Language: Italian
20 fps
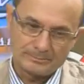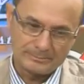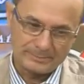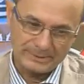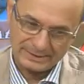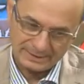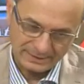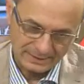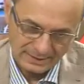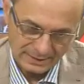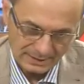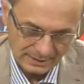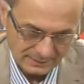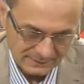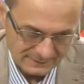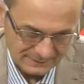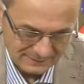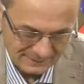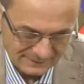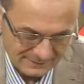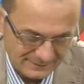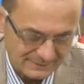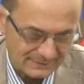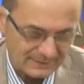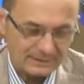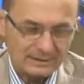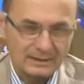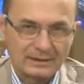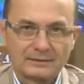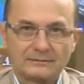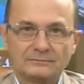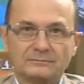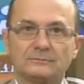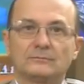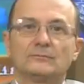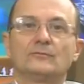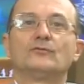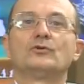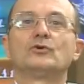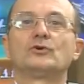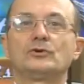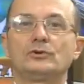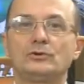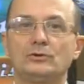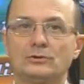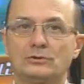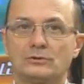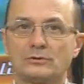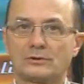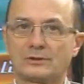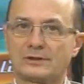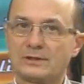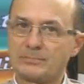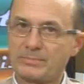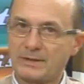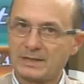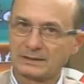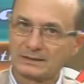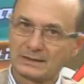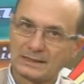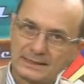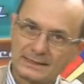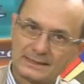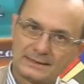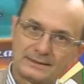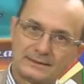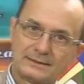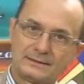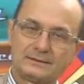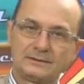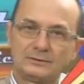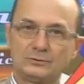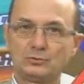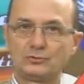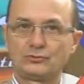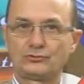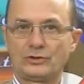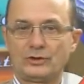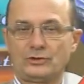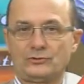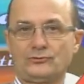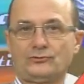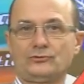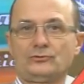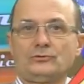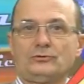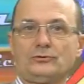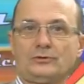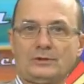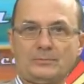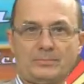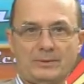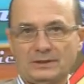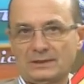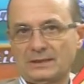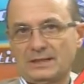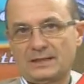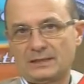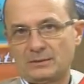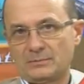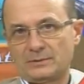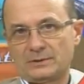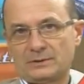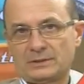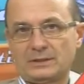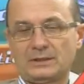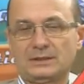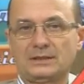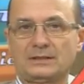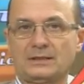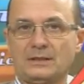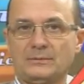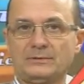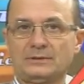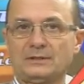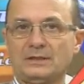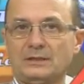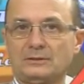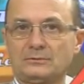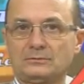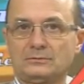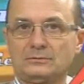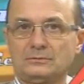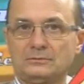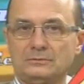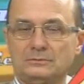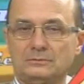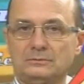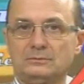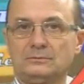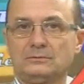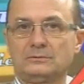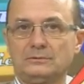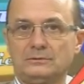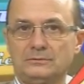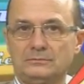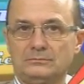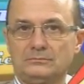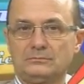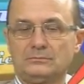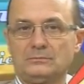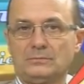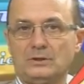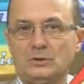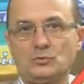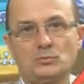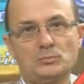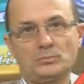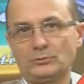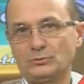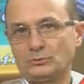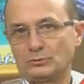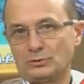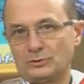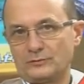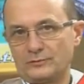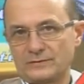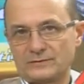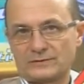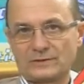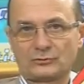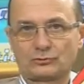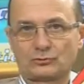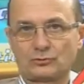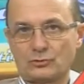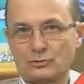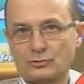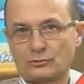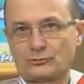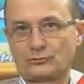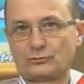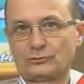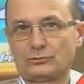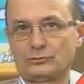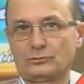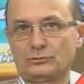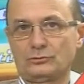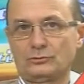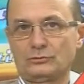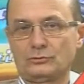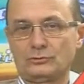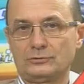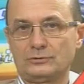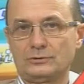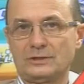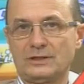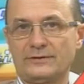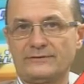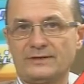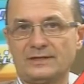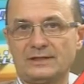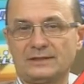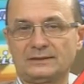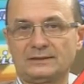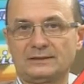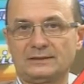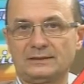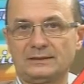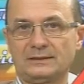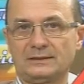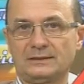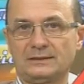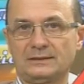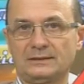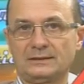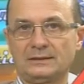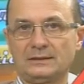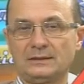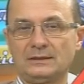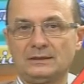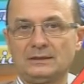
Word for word: perché stasera voglio riparlare di Ducezio? Riparlare perché è capitato in un punto di vista scorso di averne